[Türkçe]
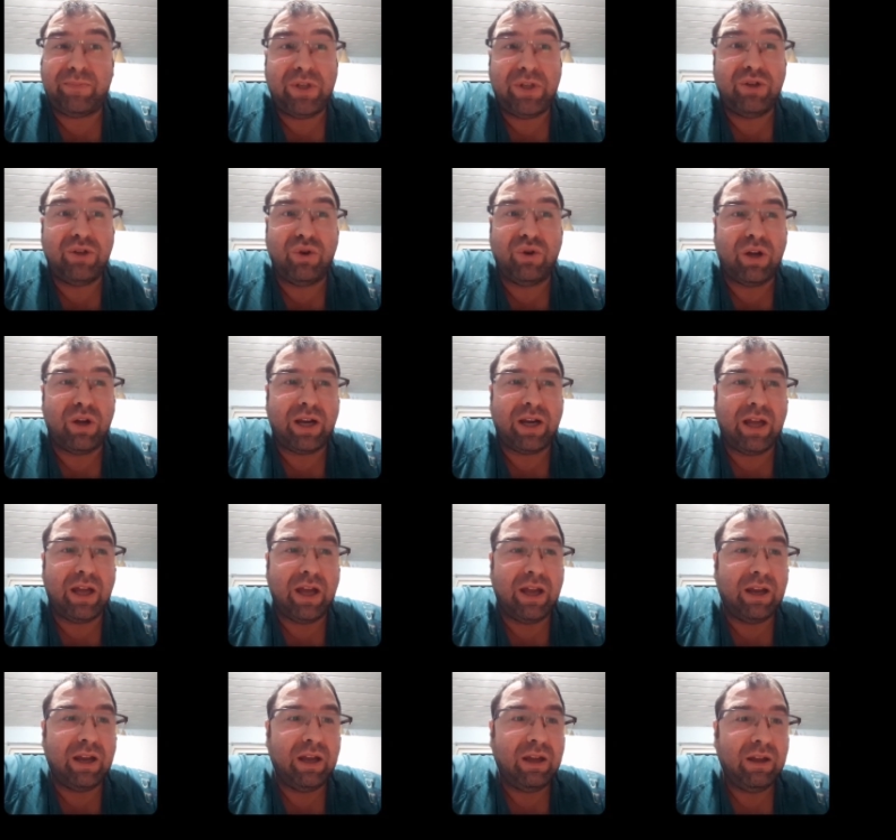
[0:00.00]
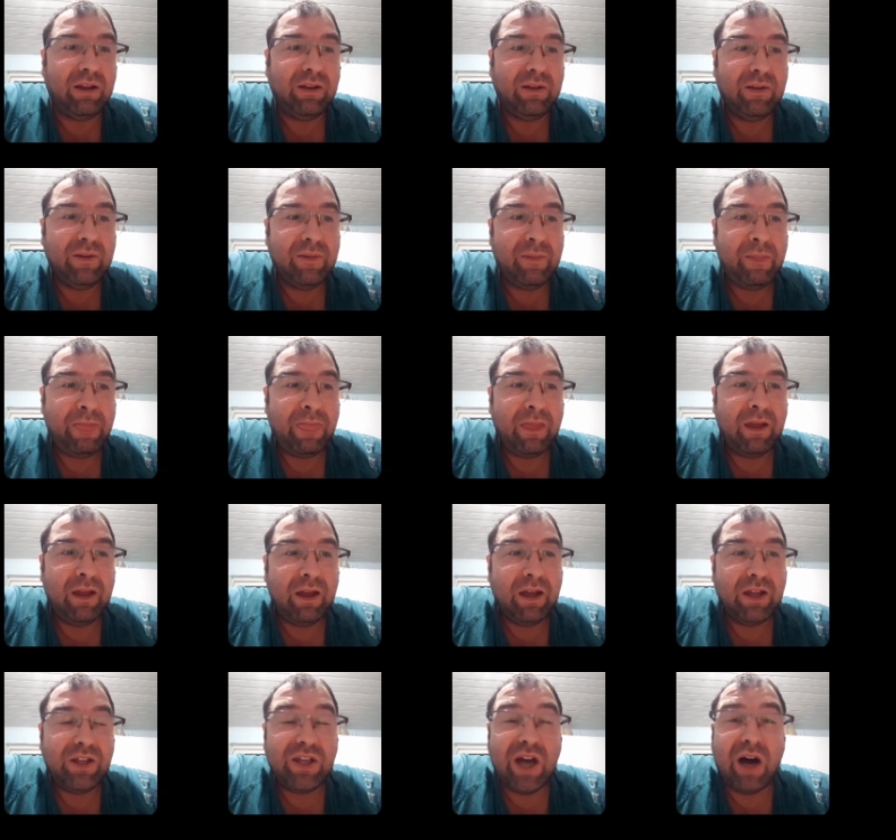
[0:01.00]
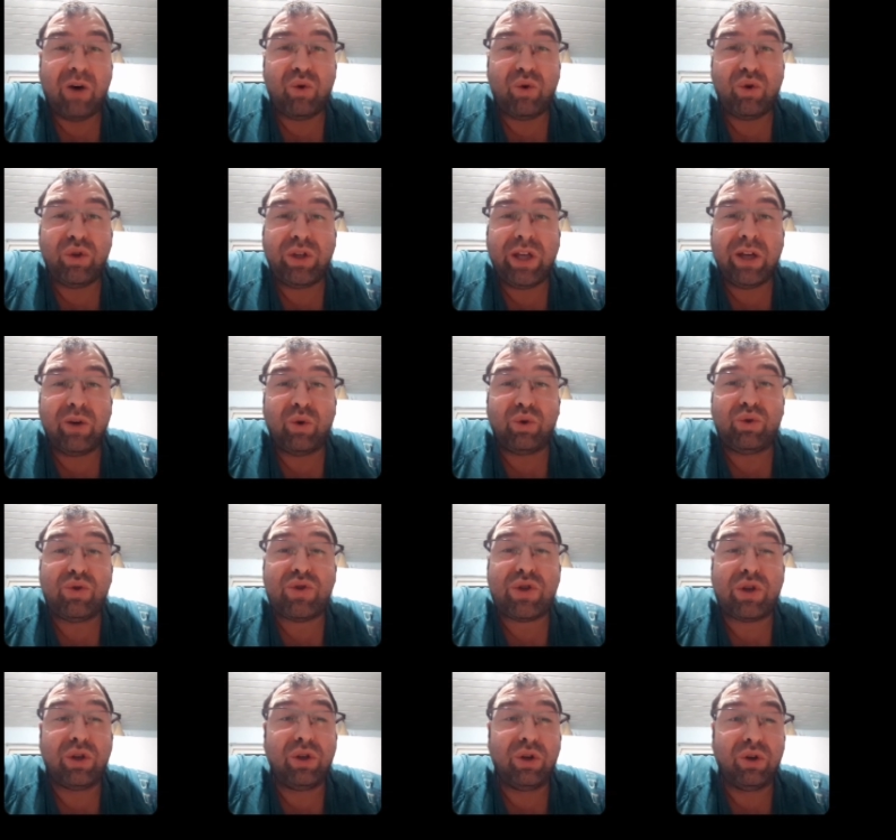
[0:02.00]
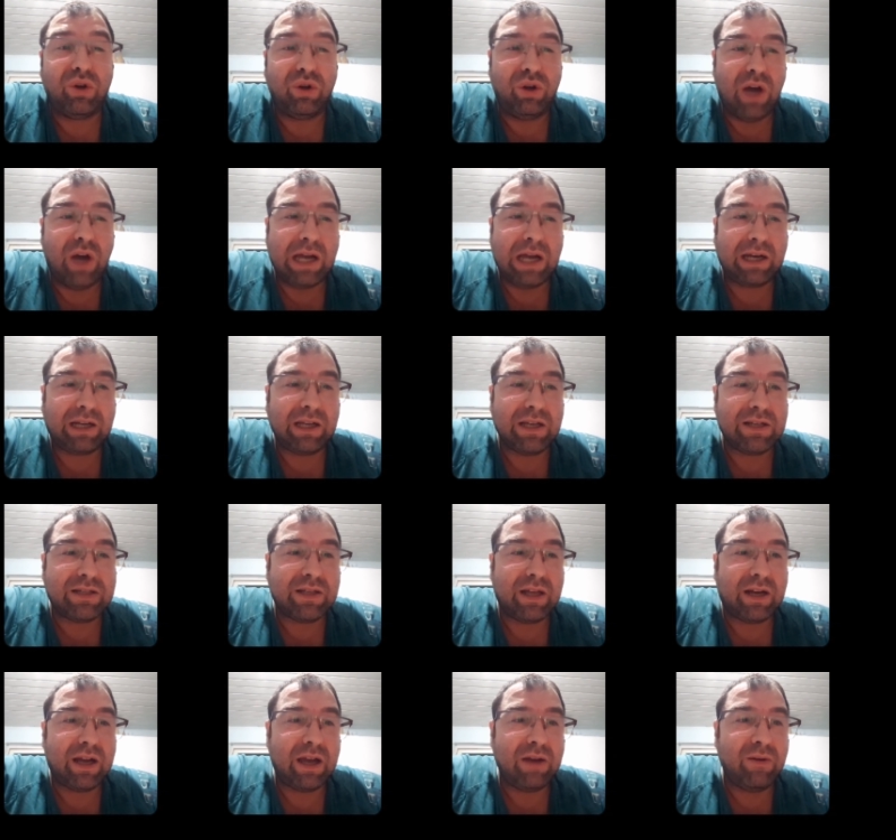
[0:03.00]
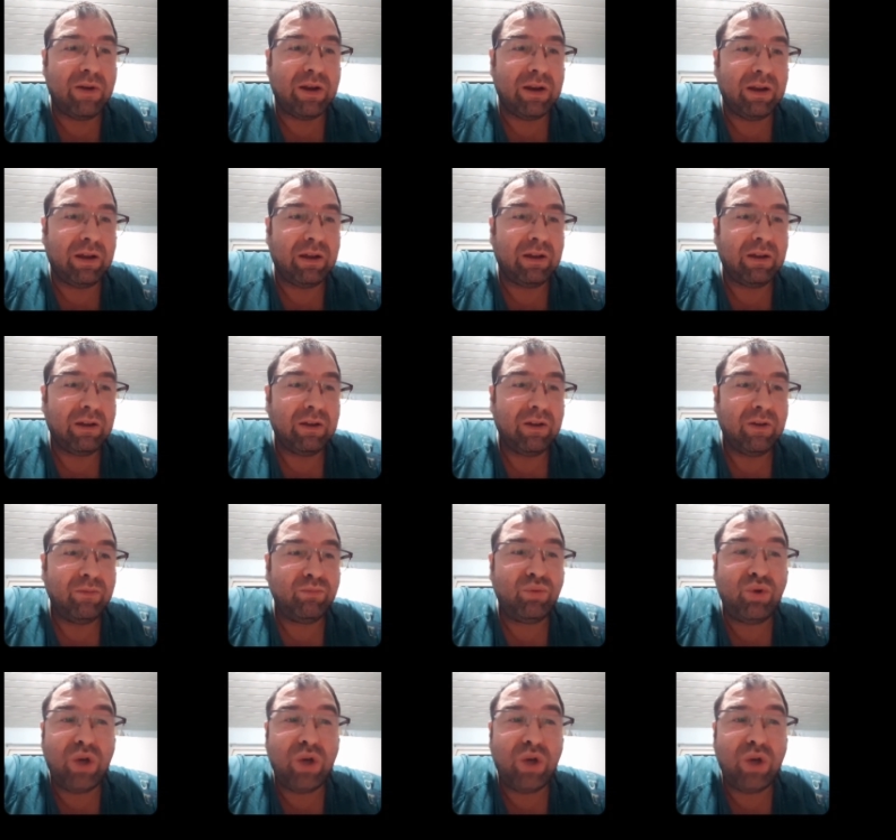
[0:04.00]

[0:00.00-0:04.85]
yiyorlar yani. Yavruyken 30 kilo oluyor arkadaşlar hayvan. Bu